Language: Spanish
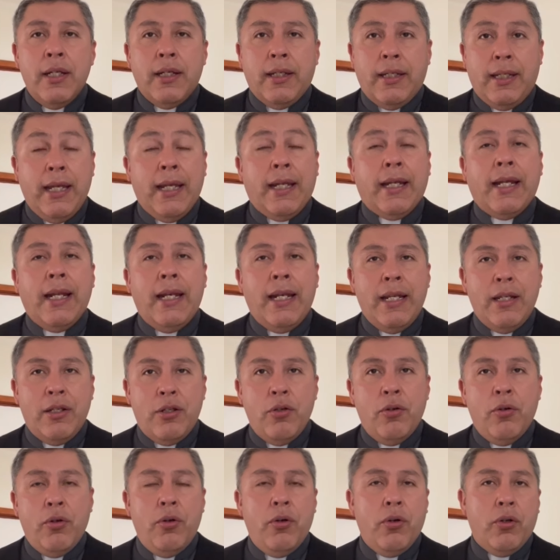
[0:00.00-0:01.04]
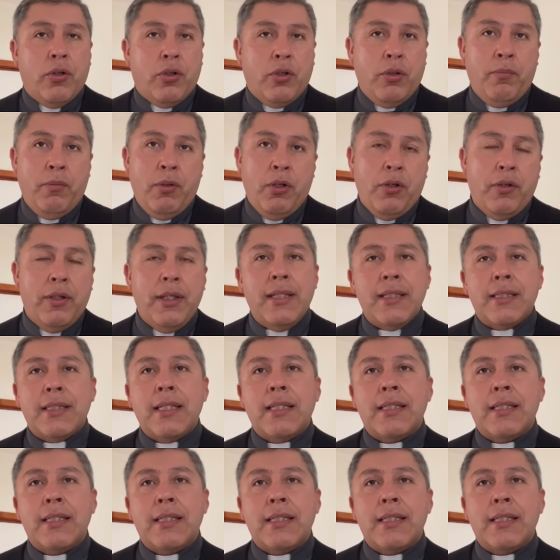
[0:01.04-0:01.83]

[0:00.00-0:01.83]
que creyó, como lo dice